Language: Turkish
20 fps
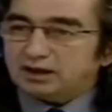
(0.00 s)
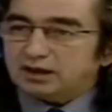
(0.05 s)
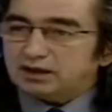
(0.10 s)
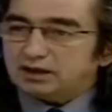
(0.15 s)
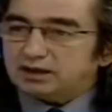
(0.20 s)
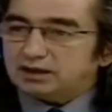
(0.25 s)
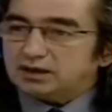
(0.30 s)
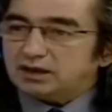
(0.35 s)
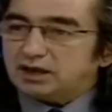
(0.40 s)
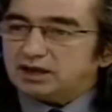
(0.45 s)

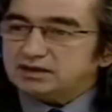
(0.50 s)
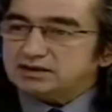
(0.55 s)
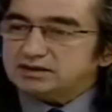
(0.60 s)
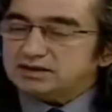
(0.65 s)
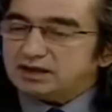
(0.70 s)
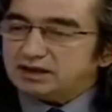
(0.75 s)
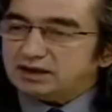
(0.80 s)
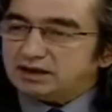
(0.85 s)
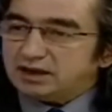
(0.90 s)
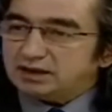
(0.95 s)
E,
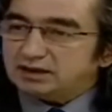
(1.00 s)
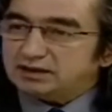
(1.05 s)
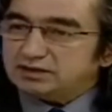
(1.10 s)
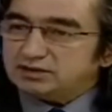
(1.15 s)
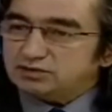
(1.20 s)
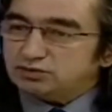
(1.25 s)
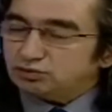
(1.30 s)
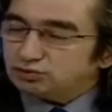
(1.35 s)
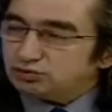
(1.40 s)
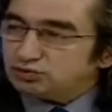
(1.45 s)
kanser
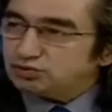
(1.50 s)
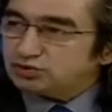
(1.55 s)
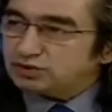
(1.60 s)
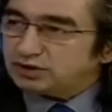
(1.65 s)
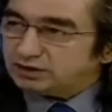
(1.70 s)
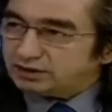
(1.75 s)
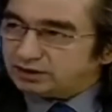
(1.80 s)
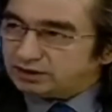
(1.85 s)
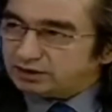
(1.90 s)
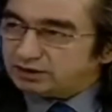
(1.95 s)
neredeyse 30
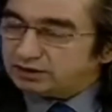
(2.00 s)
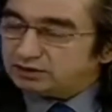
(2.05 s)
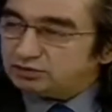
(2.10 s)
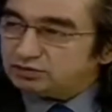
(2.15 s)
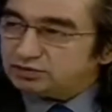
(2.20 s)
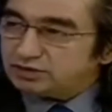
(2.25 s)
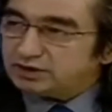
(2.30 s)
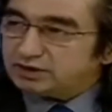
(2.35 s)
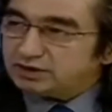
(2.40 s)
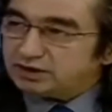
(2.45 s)
kata yakın
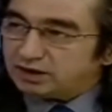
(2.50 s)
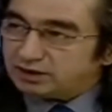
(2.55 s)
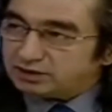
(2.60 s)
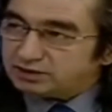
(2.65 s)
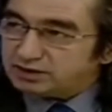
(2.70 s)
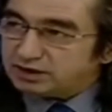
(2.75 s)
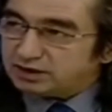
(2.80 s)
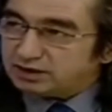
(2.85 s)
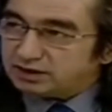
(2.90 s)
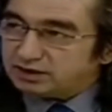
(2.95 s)
özellikle
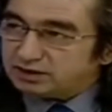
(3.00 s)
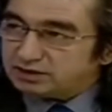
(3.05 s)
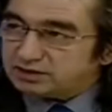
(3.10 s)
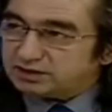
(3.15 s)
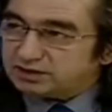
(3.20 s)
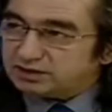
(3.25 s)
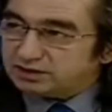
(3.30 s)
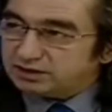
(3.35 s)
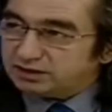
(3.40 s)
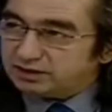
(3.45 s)
akciğer
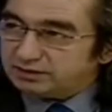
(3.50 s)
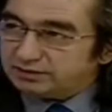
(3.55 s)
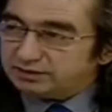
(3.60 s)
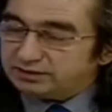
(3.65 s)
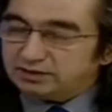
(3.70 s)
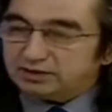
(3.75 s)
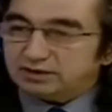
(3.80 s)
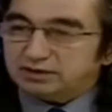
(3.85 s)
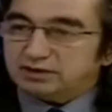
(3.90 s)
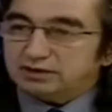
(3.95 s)
kanserinde
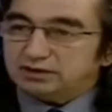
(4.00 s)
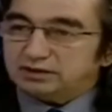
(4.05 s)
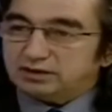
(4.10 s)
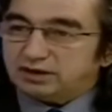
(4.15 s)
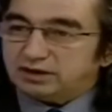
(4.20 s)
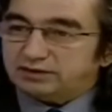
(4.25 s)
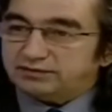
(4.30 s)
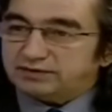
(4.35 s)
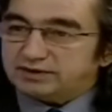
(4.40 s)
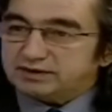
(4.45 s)

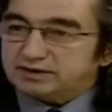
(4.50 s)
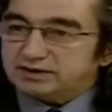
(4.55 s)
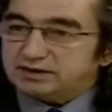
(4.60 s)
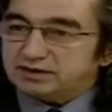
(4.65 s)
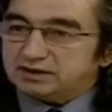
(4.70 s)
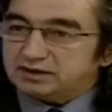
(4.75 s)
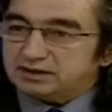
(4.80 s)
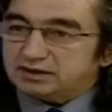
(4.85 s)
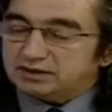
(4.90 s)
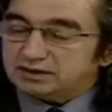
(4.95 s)
daha
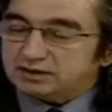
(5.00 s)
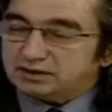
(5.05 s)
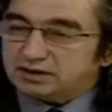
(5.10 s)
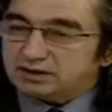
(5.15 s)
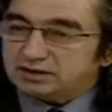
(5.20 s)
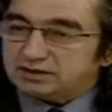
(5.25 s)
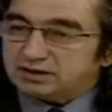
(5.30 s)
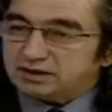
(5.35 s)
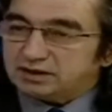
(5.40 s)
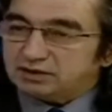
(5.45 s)
fazla
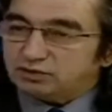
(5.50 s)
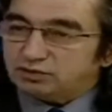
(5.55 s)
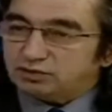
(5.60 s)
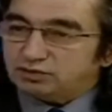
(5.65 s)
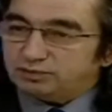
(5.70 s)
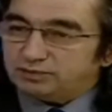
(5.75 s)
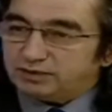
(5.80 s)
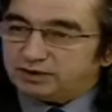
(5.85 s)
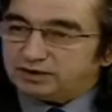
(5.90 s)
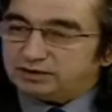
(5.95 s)
kanser
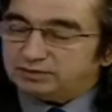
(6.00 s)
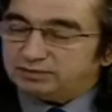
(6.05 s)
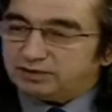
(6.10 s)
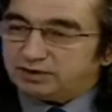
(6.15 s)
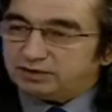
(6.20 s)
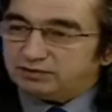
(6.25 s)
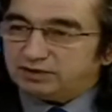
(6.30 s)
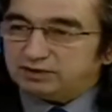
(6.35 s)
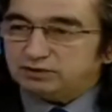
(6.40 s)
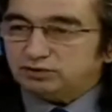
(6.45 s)
görülme
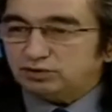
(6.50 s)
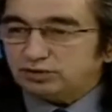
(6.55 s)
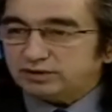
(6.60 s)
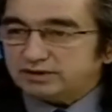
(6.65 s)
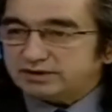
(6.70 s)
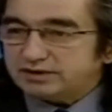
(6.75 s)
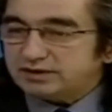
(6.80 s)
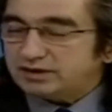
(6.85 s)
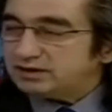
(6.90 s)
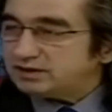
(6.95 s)
ihtimali var.
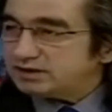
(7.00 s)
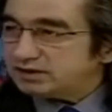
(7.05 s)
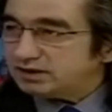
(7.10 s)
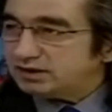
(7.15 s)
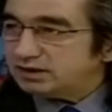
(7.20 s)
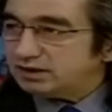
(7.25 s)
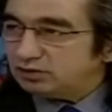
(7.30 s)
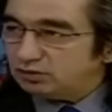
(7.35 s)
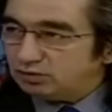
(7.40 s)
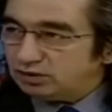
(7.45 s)
Dolayısıyla
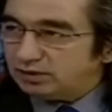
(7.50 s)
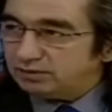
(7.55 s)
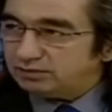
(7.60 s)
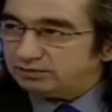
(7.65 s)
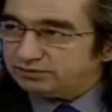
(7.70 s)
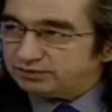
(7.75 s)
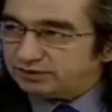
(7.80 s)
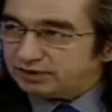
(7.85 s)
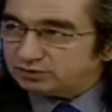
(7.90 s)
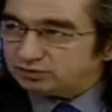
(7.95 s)
sigara önemli
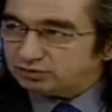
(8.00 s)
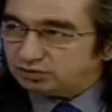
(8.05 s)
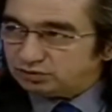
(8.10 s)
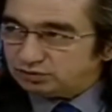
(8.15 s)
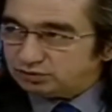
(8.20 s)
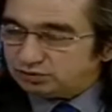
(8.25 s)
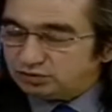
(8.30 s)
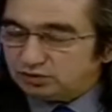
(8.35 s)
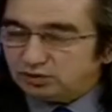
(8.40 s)
bir faktör.